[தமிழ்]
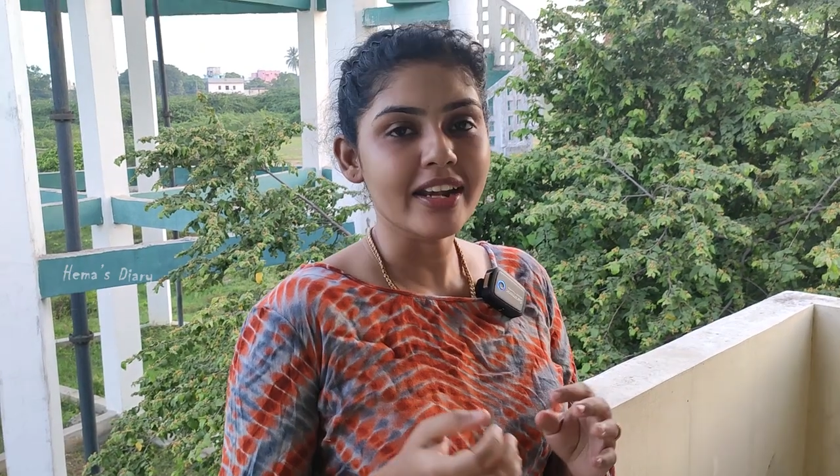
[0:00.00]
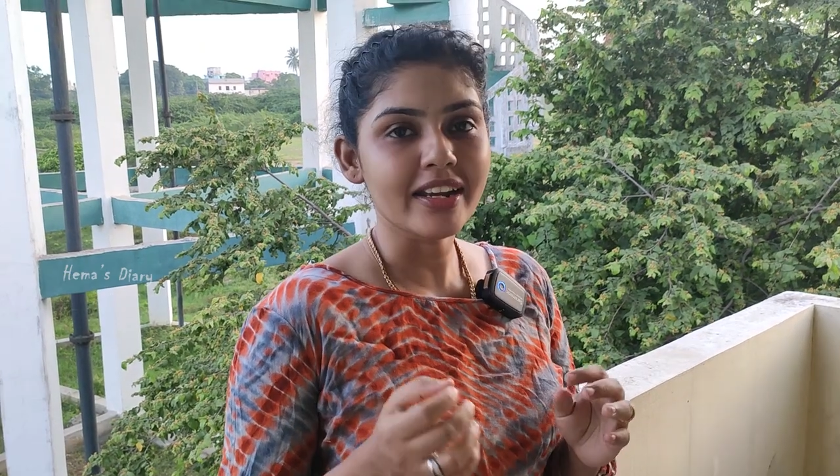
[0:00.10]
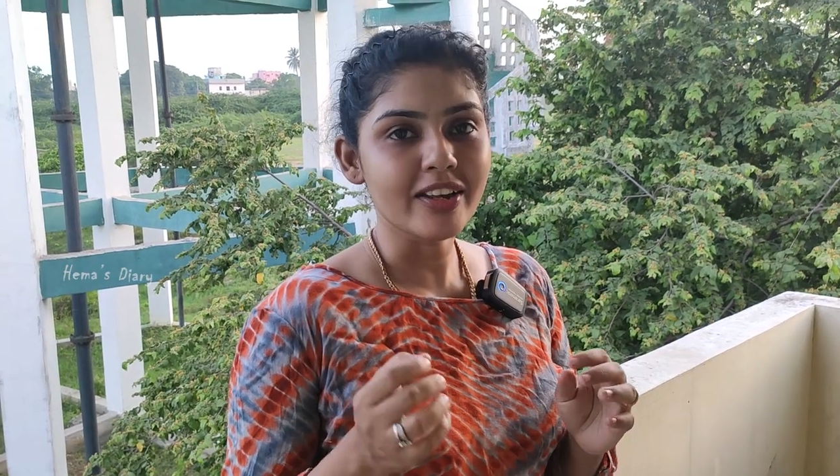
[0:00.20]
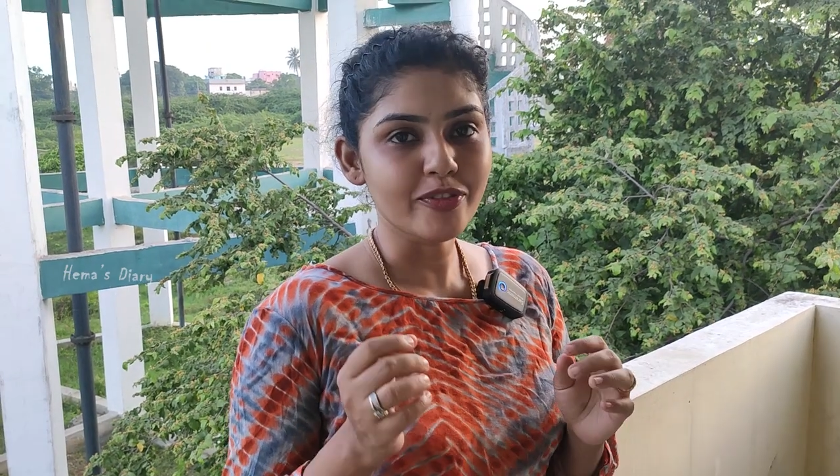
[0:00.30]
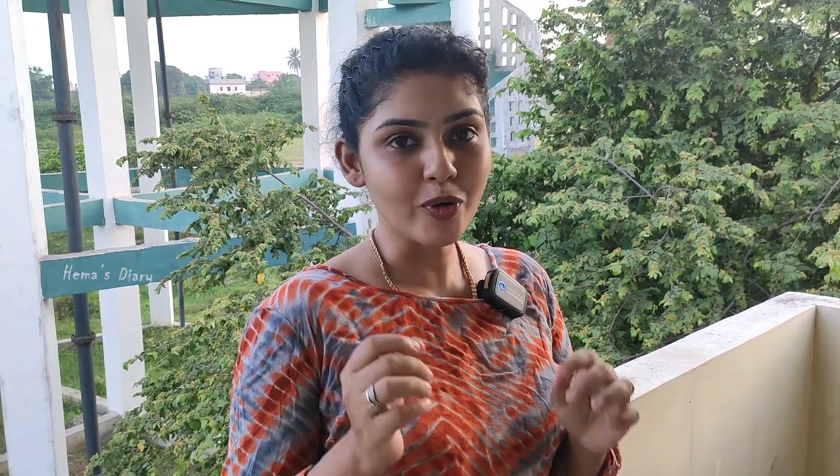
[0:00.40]

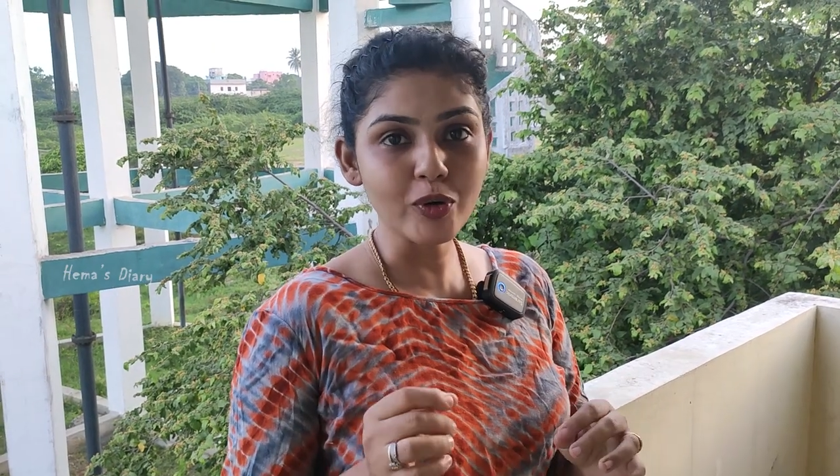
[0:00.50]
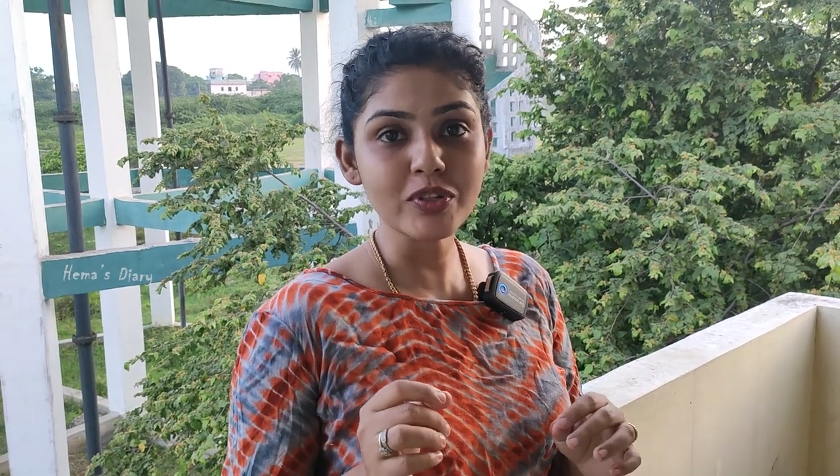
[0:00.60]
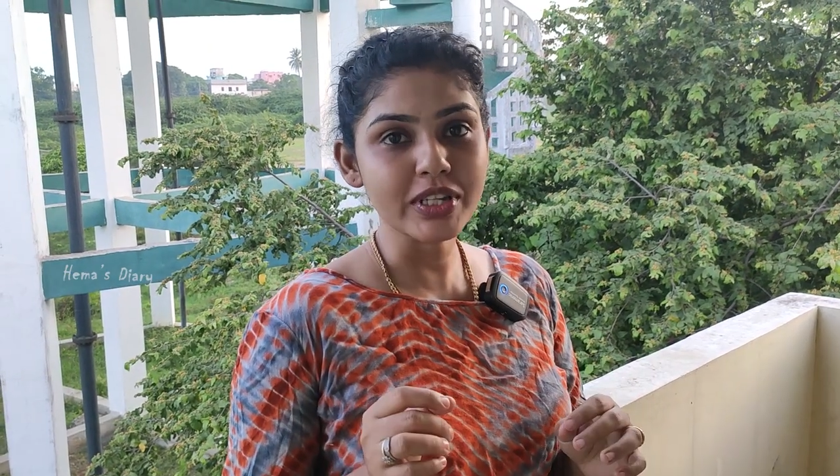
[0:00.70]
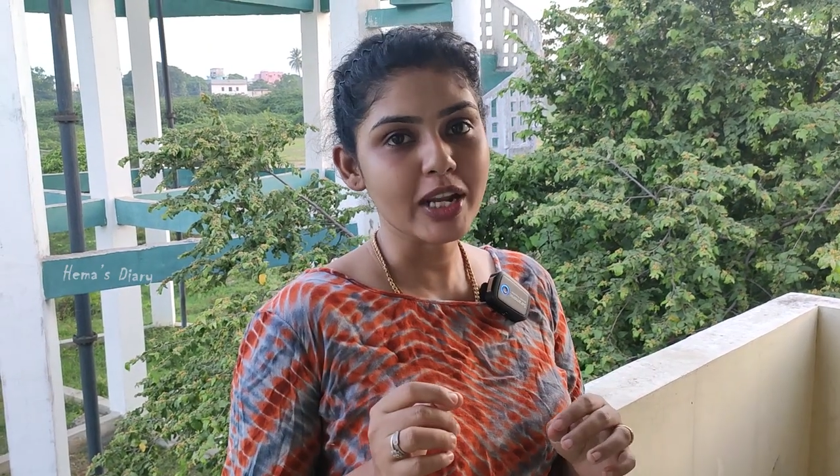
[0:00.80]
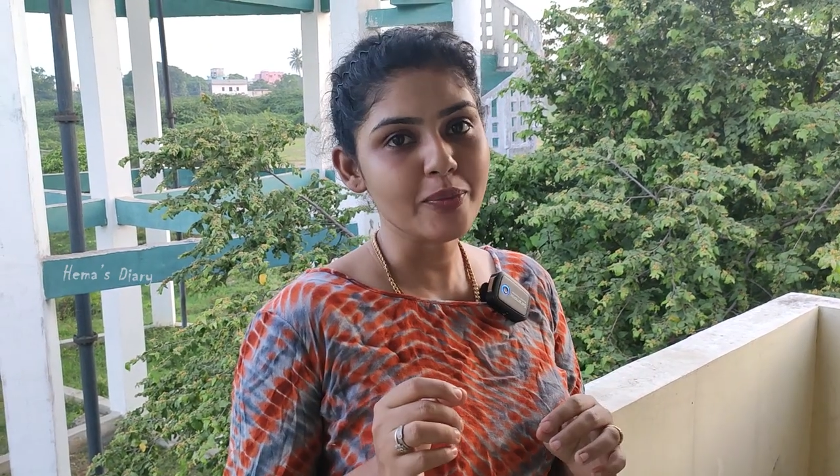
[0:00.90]
அண்ட்
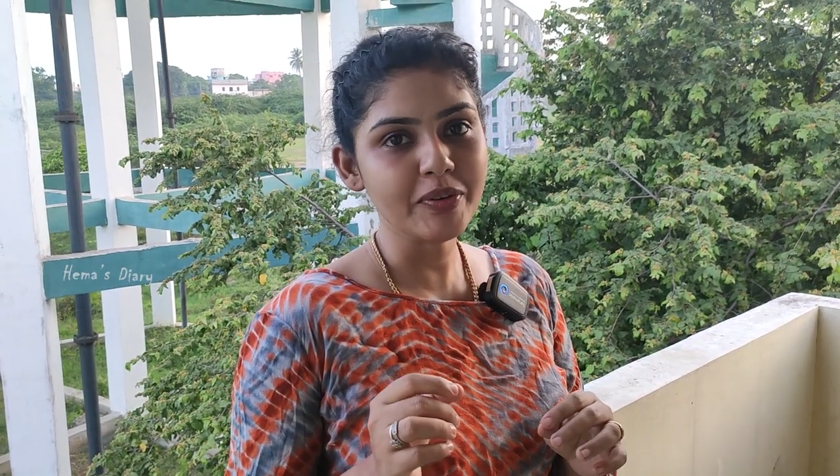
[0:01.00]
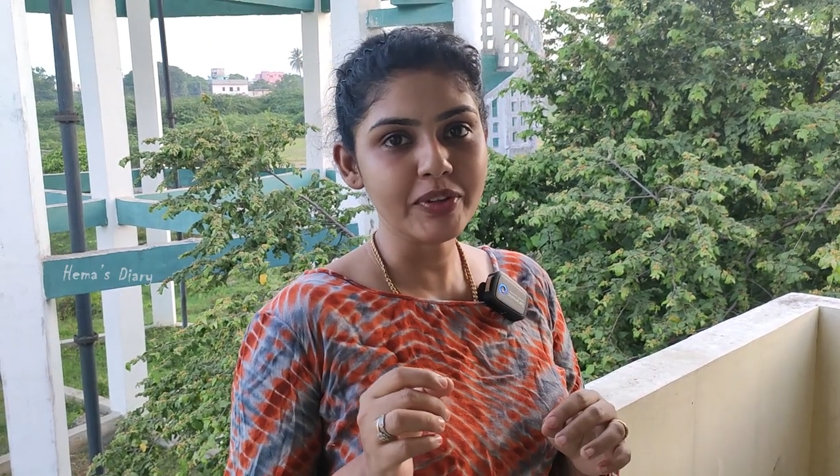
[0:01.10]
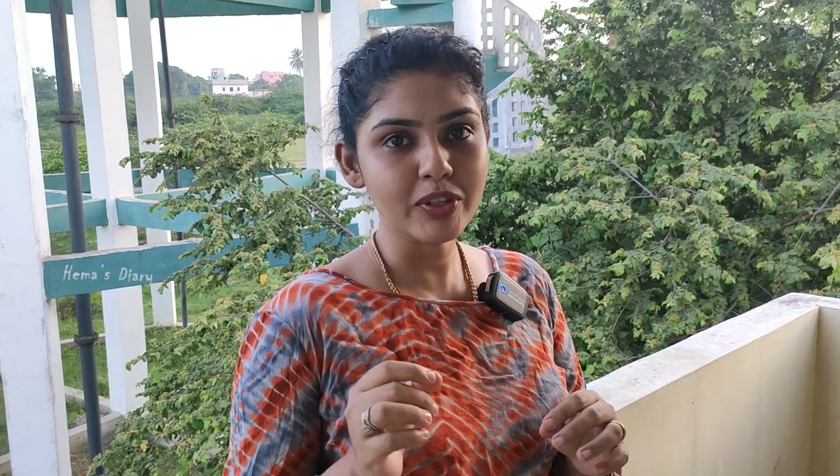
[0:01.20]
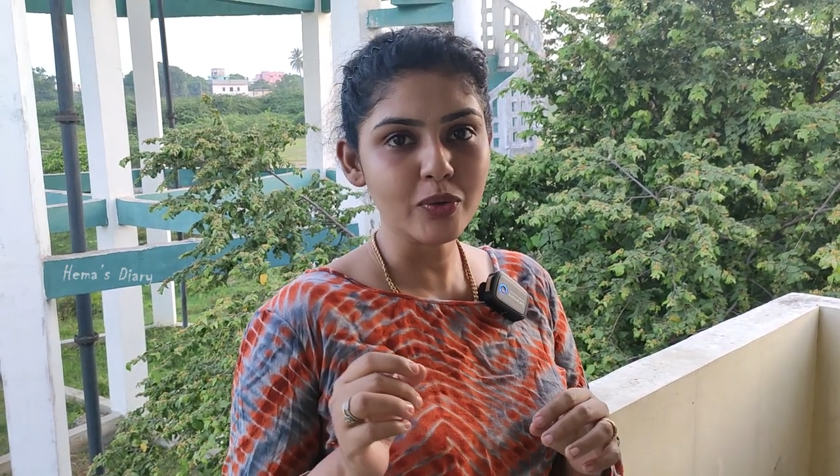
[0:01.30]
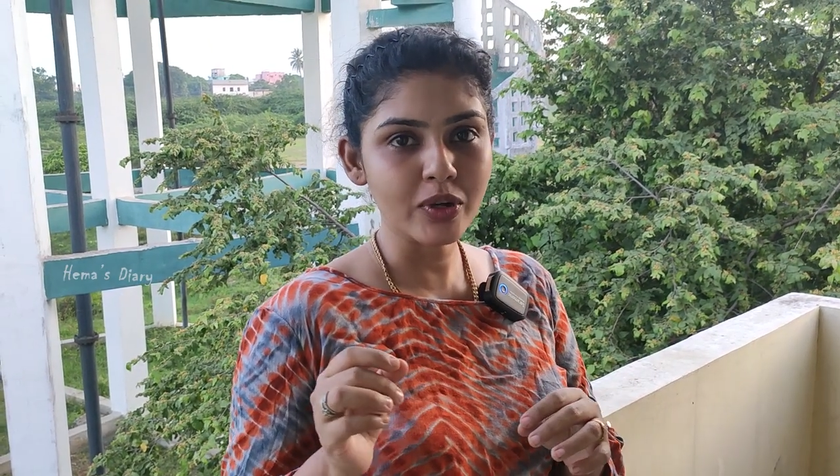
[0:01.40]
ஃபோட்டோஸ்
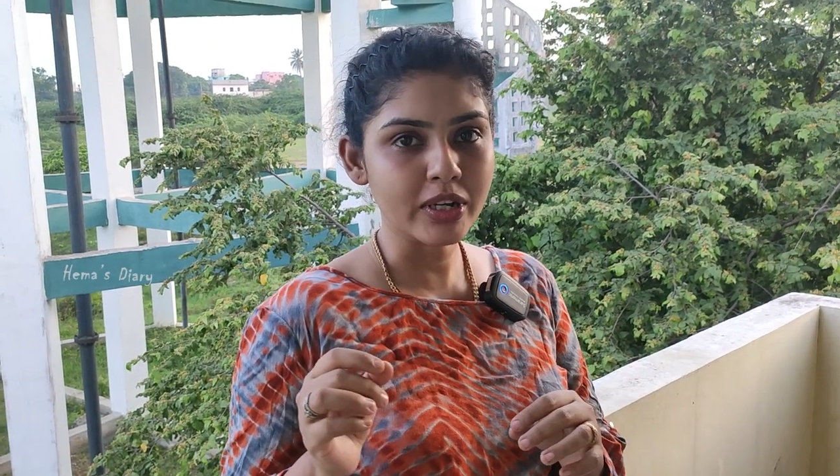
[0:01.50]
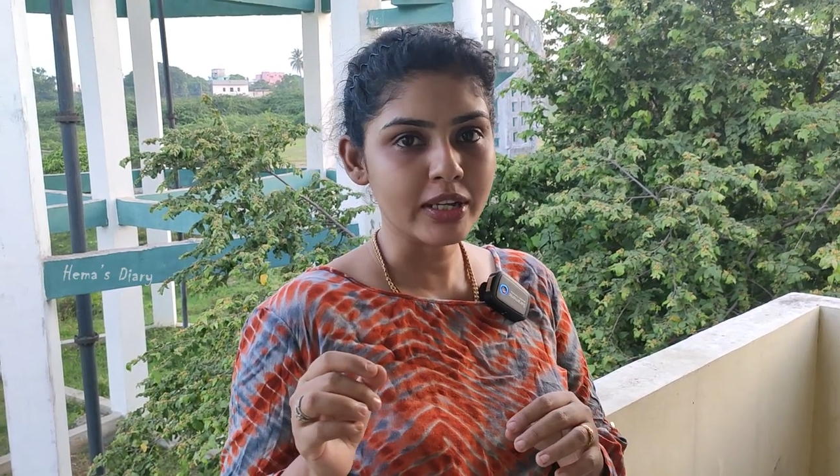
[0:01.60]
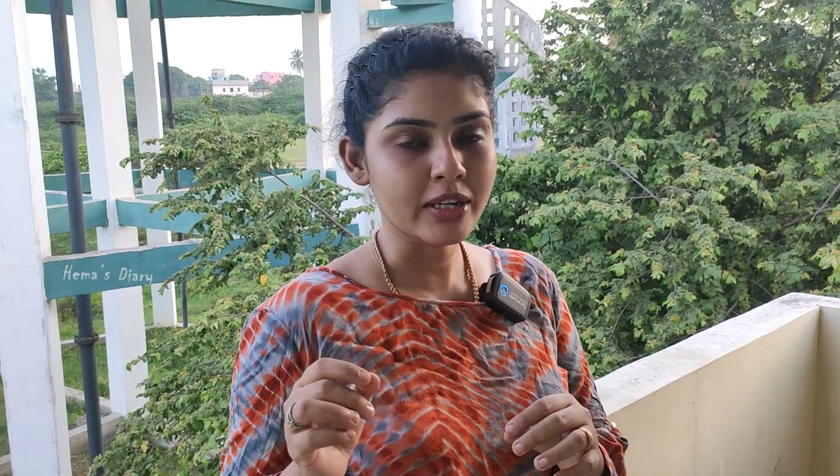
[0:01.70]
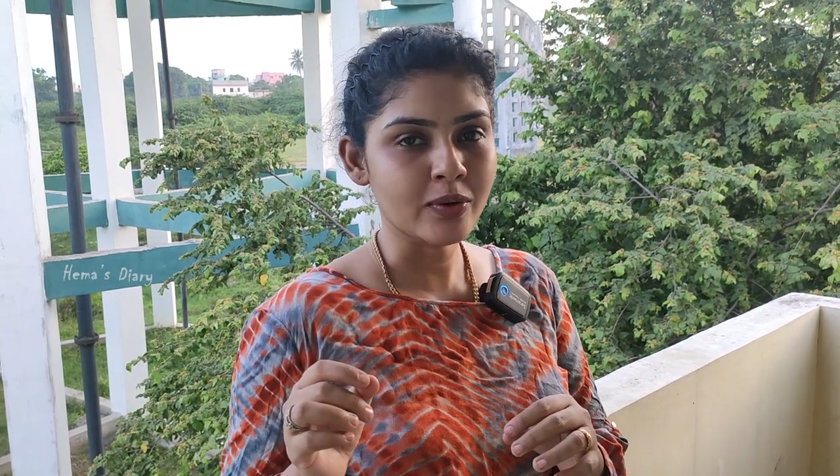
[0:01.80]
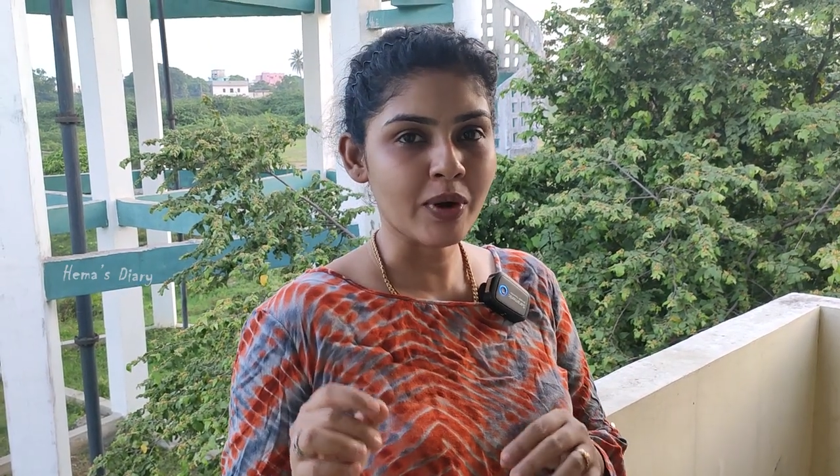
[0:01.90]
எல்லாமே வந்து ஒரு